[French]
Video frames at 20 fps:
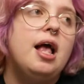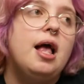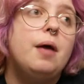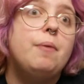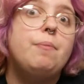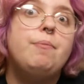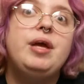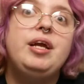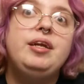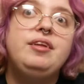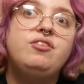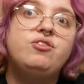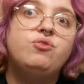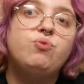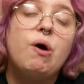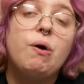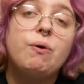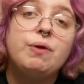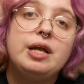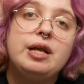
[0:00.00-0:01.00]
Mais
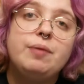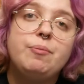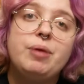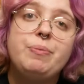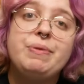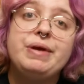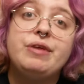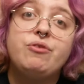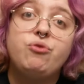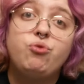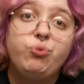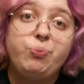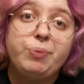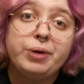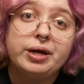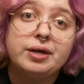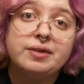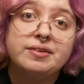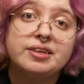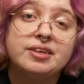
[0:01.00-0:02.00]
l'histoire en elle-même, elle est
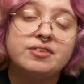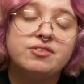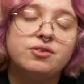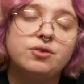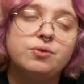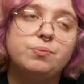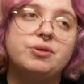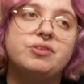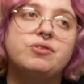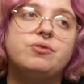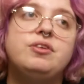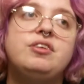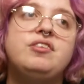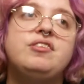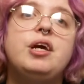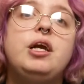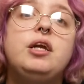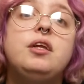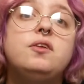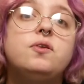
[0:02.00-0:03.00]
super intéressante parce que
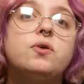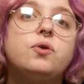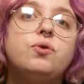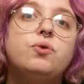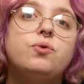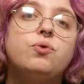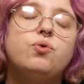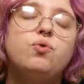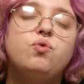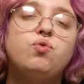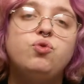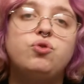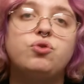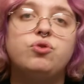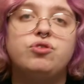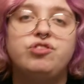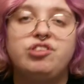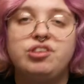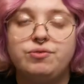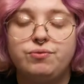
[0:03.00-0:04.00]
déjà, elle dénote de tout ce
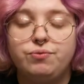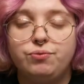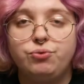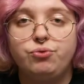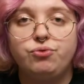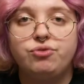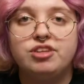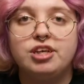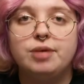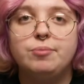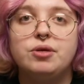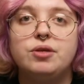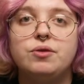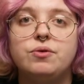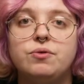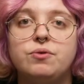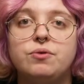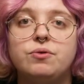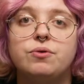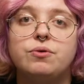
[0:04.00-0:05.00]
que j'ai vu jusqu'à
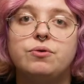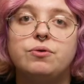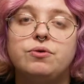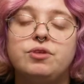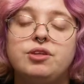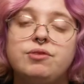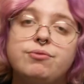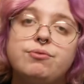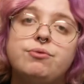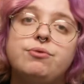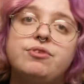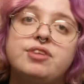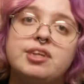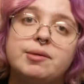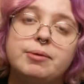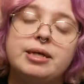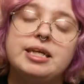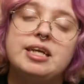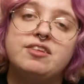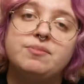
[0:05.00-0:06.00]
maintenant, au euh, niveau
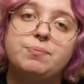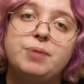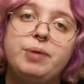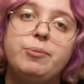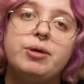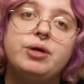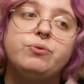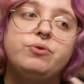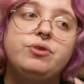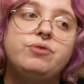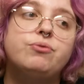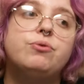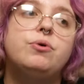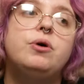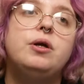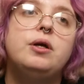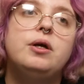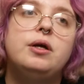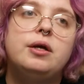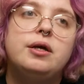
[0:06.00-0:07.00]
Sabrina Spellman, au niveau
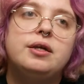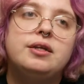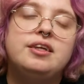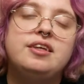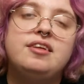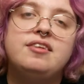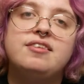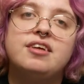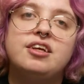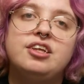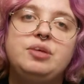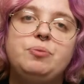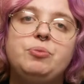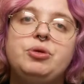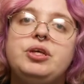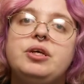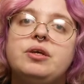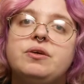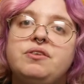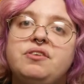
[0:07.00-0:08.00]
des dessins
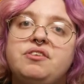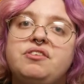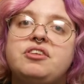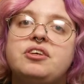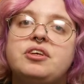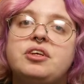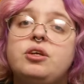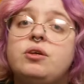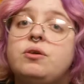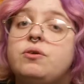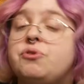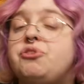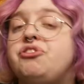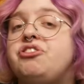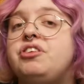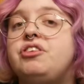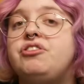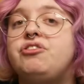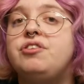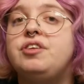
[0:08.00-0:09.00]
animés, des séries quand
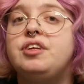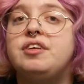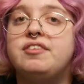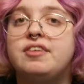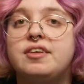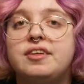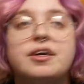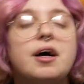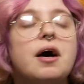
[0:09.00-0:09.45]
j'étais jeune, etc.